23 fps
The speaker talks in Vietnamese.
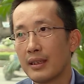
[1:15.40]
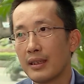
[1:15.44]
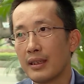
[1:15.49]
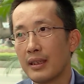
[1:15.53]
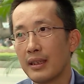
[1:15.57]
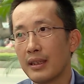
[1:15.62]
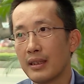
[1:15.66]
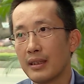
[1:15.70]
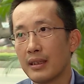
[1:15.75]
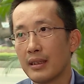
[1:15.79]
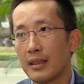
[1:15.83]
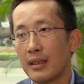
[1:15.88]
Thì
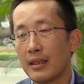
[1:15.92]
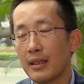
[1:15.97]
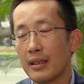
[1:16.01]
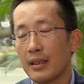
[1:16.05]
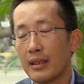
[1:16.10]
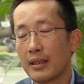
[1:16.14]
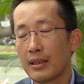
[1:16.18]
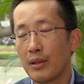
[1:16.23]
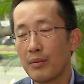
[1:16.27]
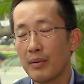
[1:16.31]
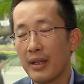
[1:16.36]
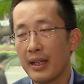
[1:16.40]
à,
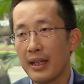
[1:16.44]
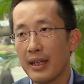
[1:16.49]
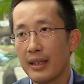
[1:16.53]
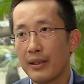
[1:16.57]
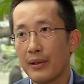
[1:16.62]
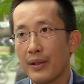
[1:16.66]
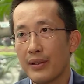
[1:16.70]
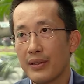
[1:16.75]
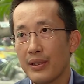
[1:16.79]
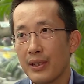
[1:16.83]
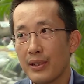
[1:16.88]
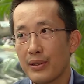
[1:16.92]
công nghệ
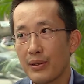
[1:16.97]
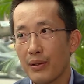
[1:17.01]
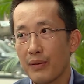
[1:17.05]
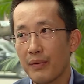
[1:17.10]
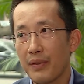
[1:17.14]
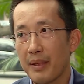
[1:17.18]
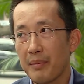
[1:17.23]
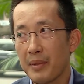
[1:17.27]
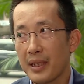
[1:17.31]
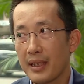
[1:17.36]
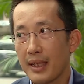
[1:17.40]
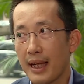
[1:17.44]
eKYC cho
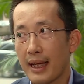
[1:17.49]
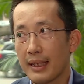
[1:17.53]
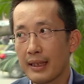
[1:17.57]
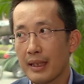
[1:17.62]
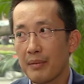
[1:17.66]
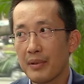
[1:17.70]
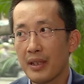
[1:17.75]
phép ngân hàng tiếp